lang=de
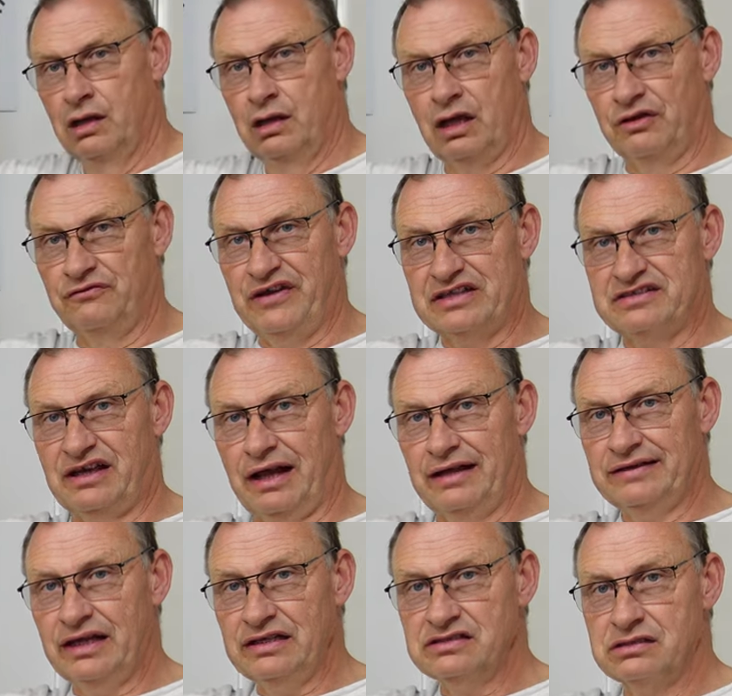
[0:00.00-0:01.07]
Ja, und wer
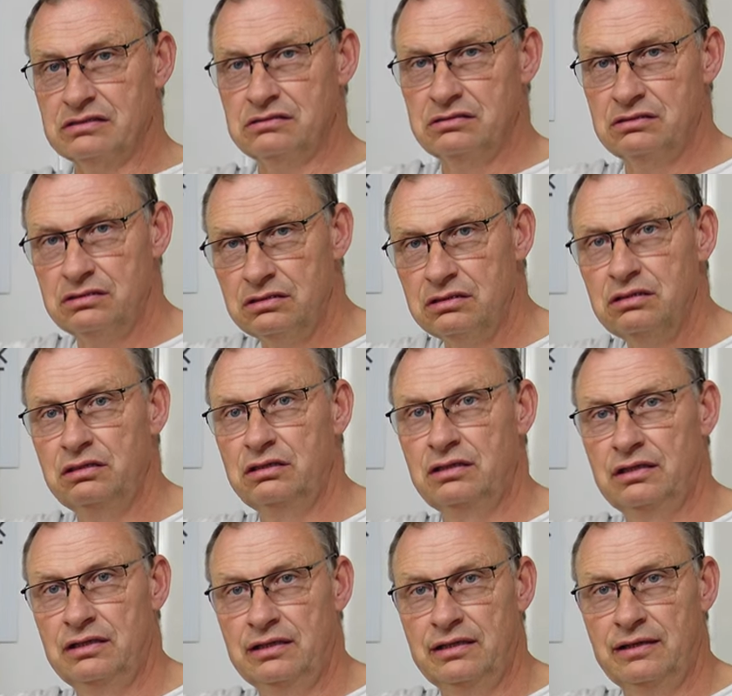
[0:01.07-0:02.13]
zahlt das?
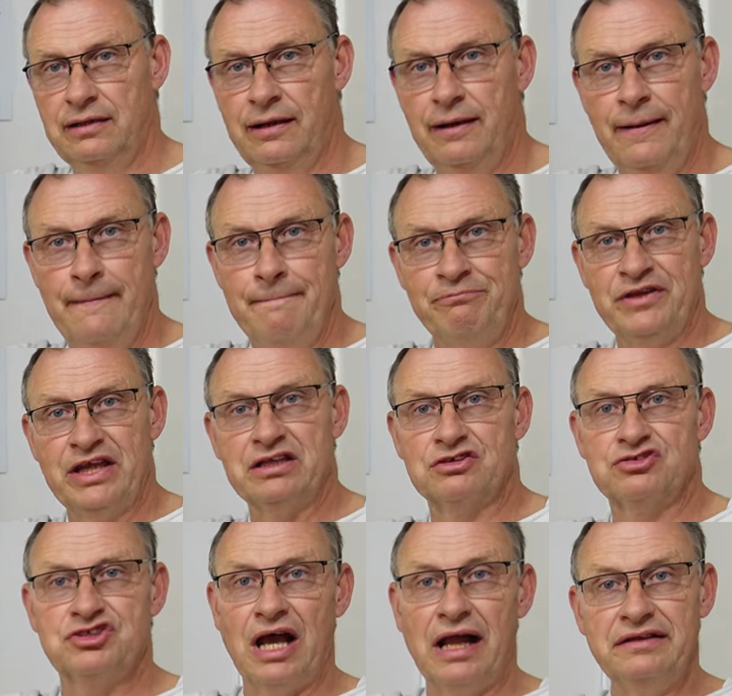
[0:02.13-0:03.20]
Ja,
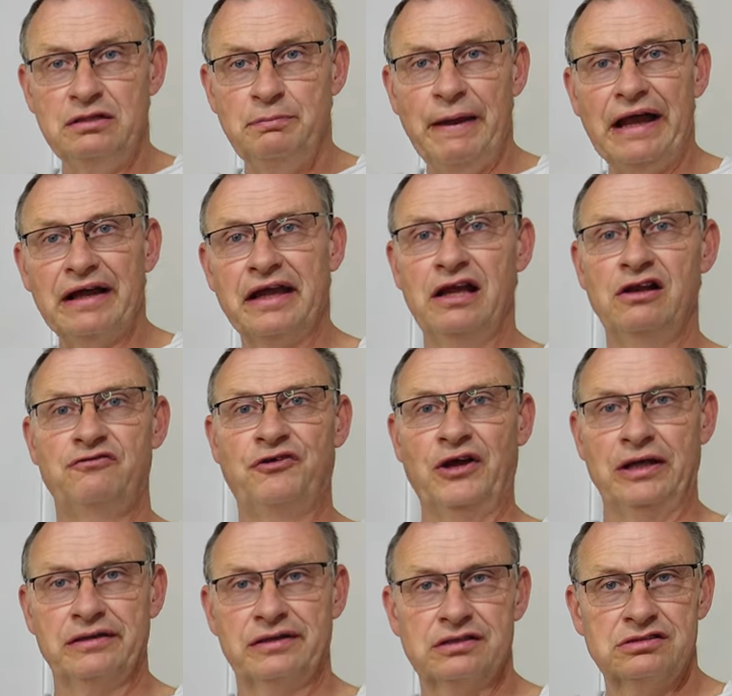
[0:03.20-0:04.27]
das zahlt die Berghilfe.
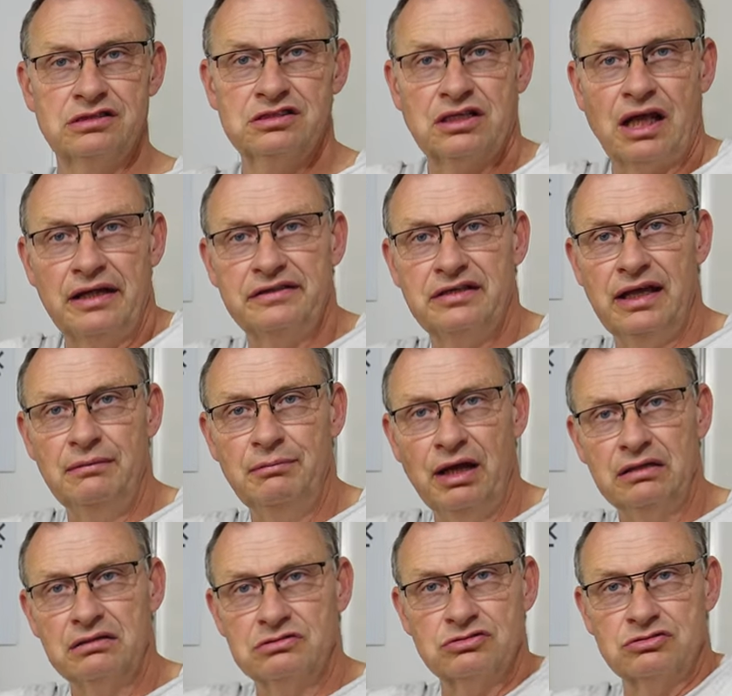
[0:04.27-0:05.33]
Das ist kein
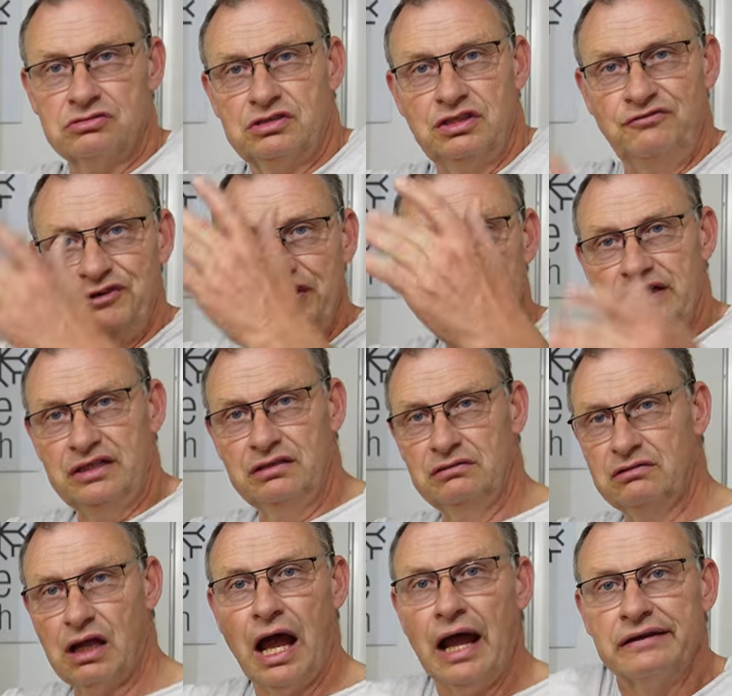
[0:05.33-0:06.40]
Thema, das, die
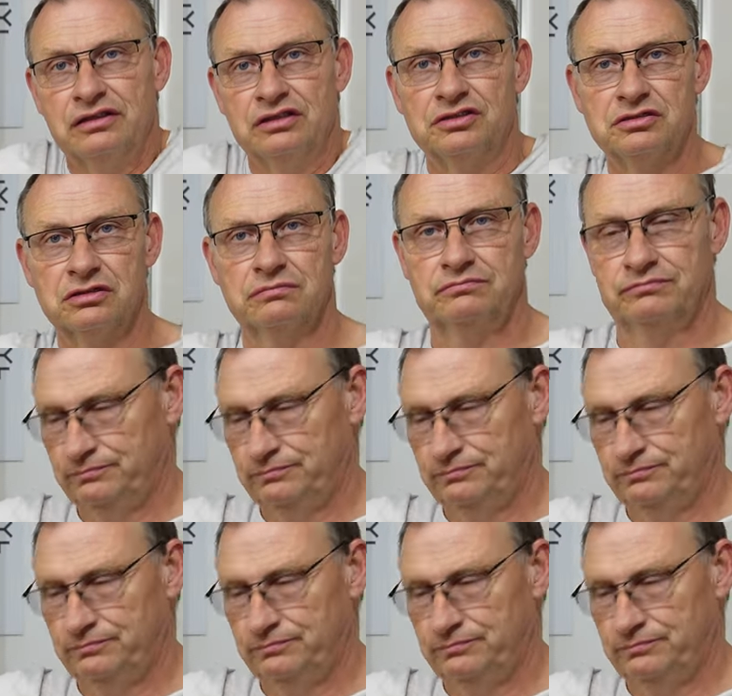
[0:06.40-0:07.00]
fliegen gratis.